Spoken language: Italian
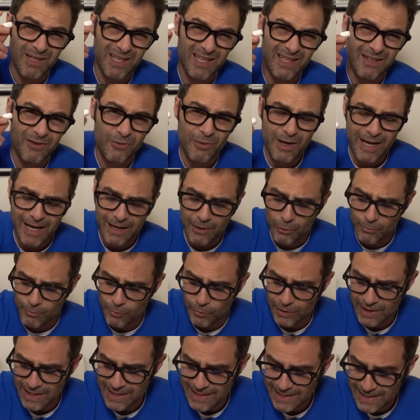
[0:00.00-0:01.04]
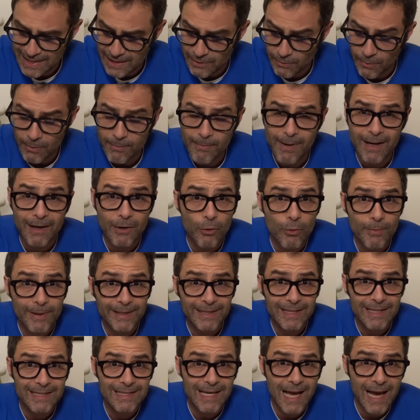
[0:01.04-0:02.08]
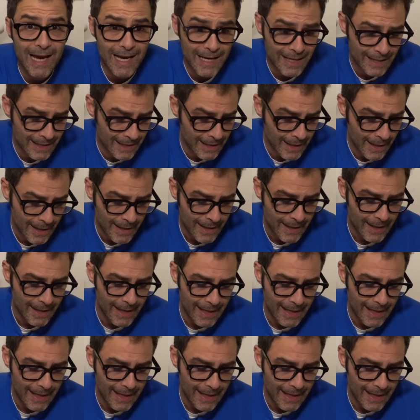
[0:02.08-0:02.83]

quindi non era comodissimo, ma come design